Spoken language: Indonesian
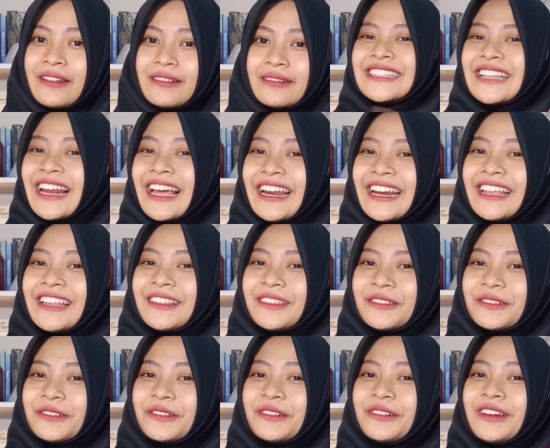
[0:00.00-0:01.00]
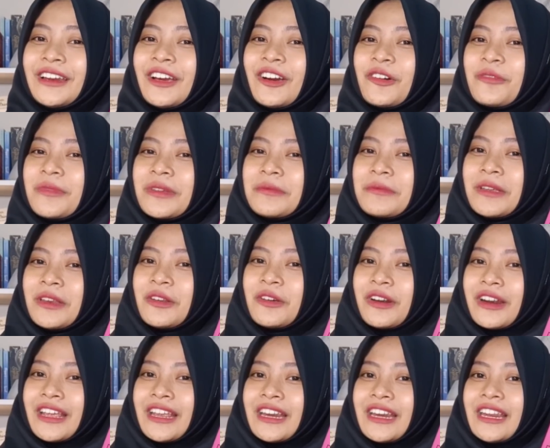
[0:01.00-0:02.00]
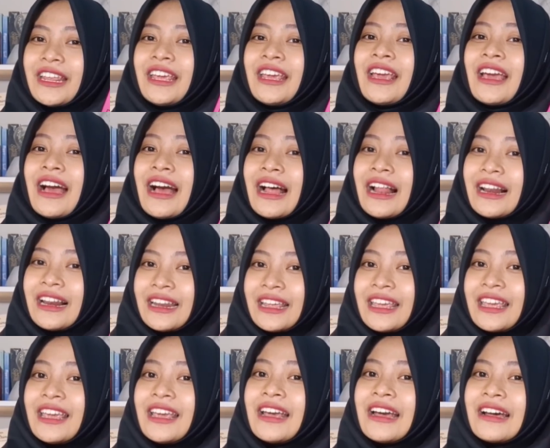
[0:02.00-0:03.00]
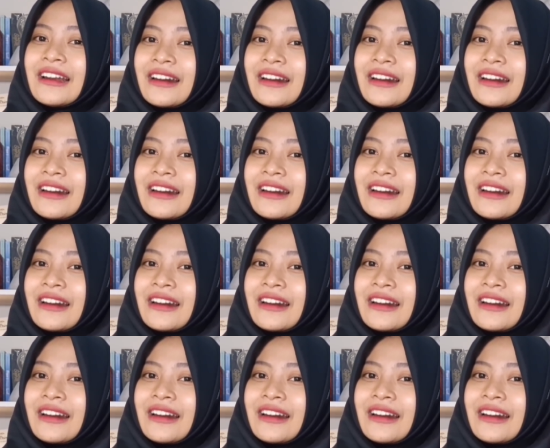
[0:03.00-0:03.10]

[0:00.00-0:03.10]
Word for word: Selain itu, di komet minor ini, Ali,